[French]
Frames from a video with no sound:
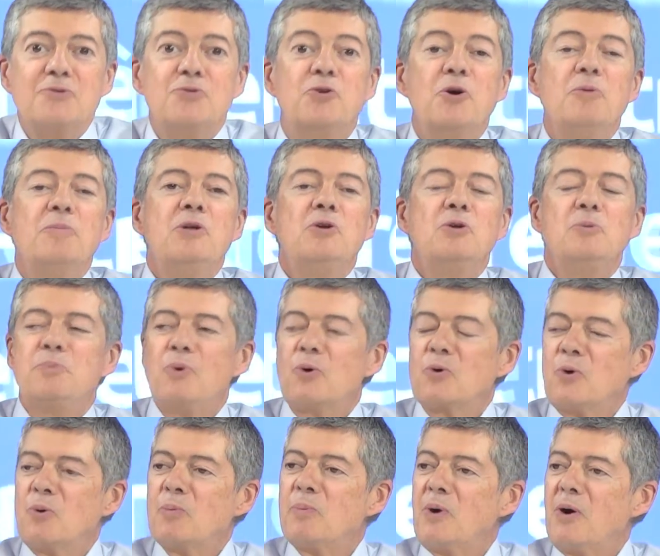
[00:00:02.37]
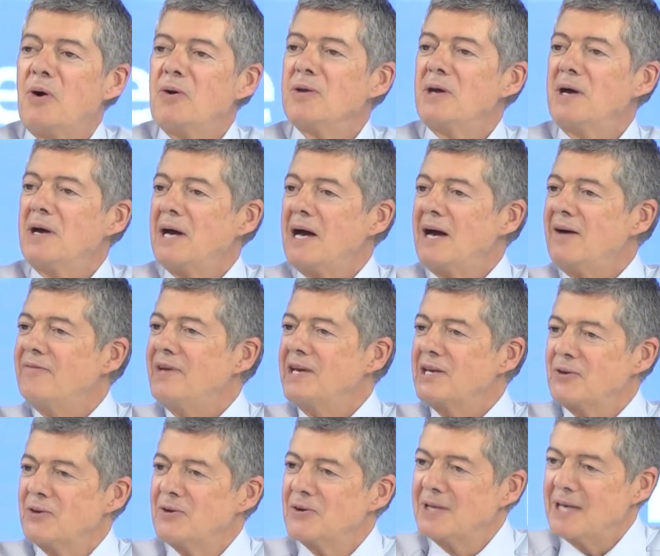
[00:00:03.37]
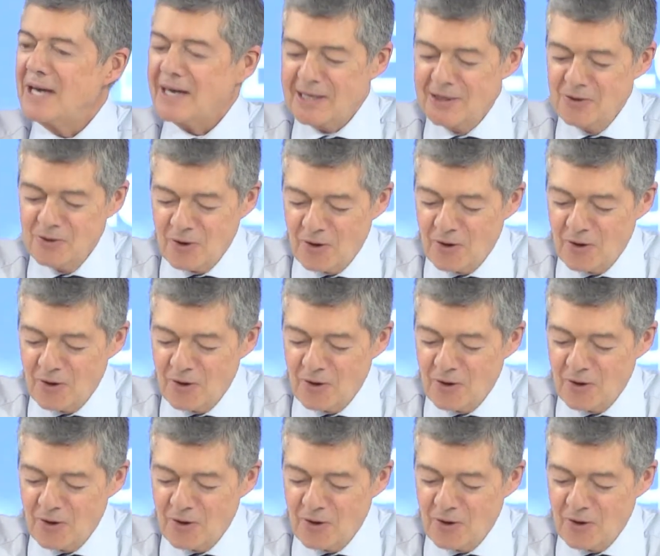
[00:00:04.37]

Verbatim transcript: Deux minutes pour comprendre avec euh, Karine